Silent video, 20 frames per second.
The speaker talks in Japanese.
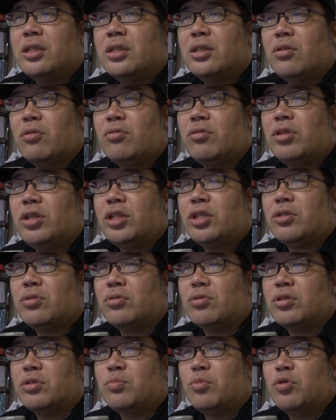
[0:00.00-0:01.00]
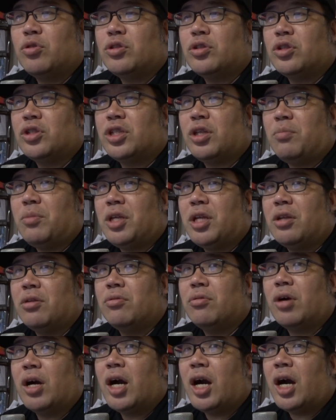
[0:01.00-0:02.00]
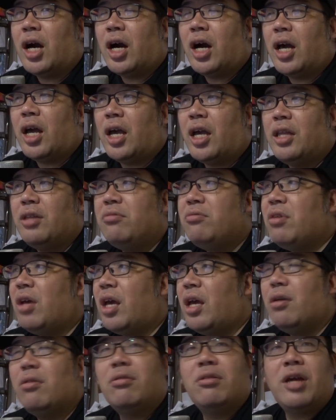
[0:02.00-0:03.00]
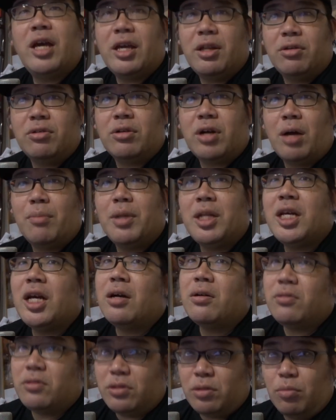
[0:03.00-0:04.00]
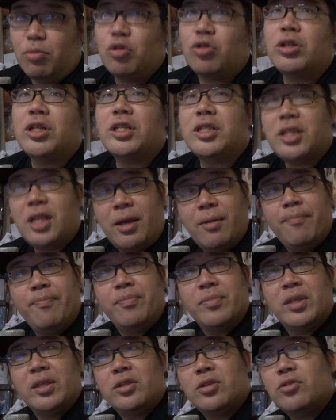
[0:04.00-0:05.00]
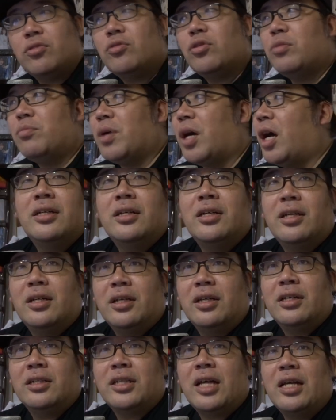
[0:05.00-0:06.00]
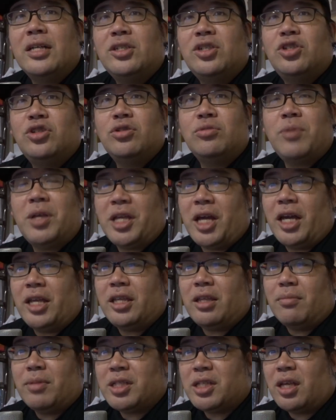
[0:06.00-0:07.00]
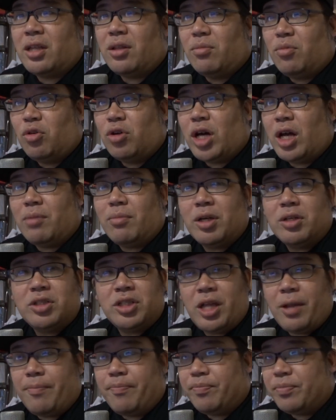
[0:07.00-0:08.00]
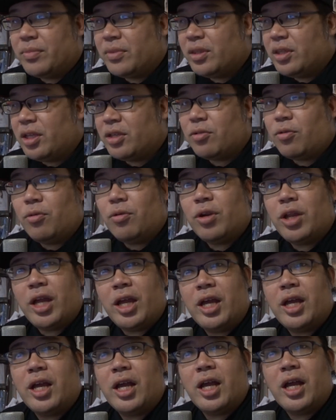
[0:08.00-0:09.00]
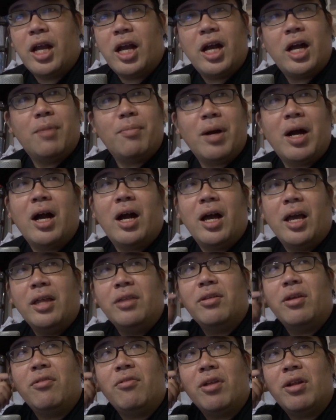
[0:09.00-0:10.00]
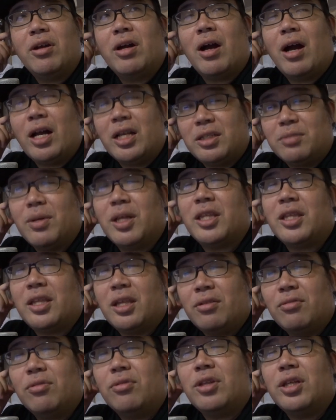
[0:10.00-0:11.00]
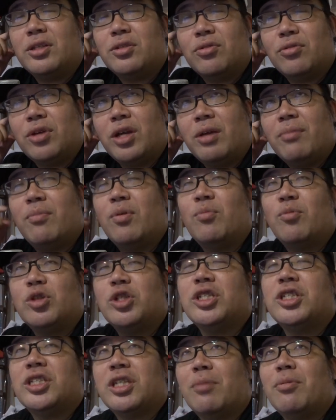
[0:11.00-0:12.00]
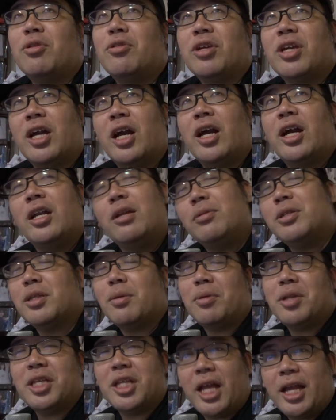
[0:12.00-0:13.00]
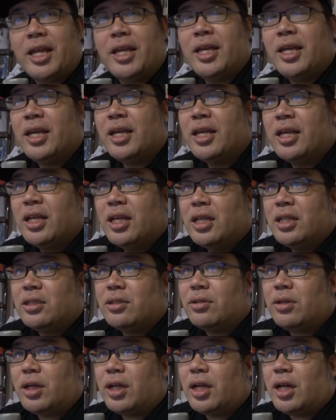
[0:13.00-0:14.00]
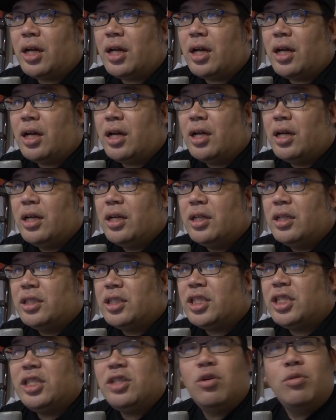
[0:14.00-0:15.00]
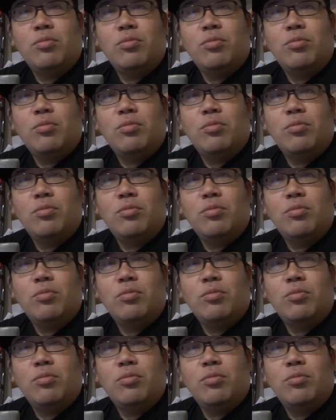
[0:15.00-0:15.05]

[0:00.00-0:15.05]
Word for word: 特にそのスポーツとして見てるのが NFL アメリカンフットボールですねちょうど今、うん、3週目に入ってますけども開幕してでこれが、まあ、NFL が始まってるのでその辺ももし喋る機会があれば喋りたいそれから新日